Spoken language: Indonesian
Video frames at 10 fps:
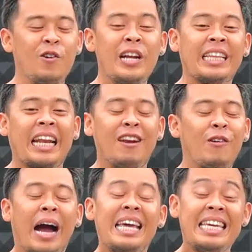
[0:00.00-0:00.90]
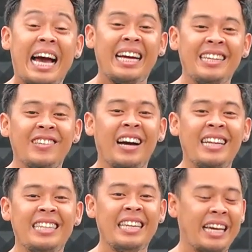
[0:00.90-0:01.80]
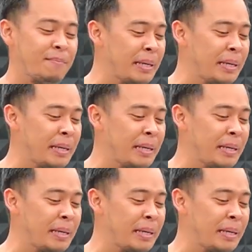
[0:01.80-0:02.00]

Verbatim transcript: gue udah terlalu kaya gitu kan. Jadi kayak